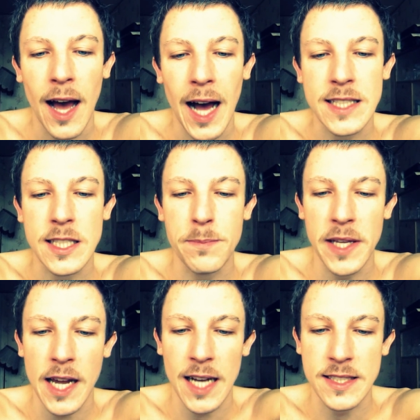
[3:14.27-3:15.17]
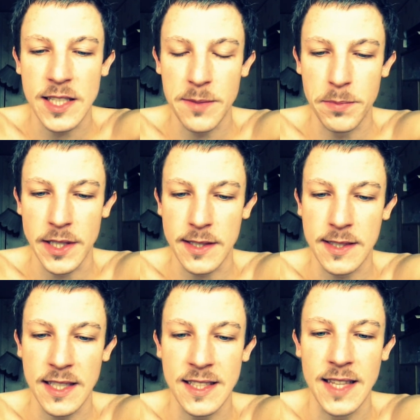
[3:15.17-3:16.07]
а теперь
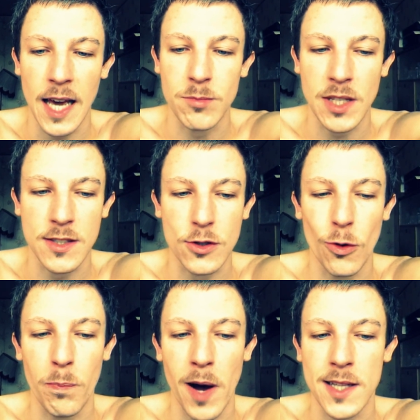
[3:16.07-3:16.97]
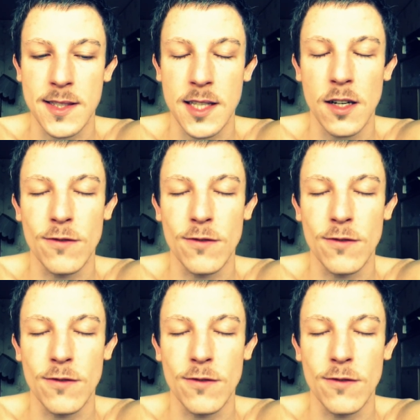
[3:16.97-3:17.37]
отъебись и дай мне искупаться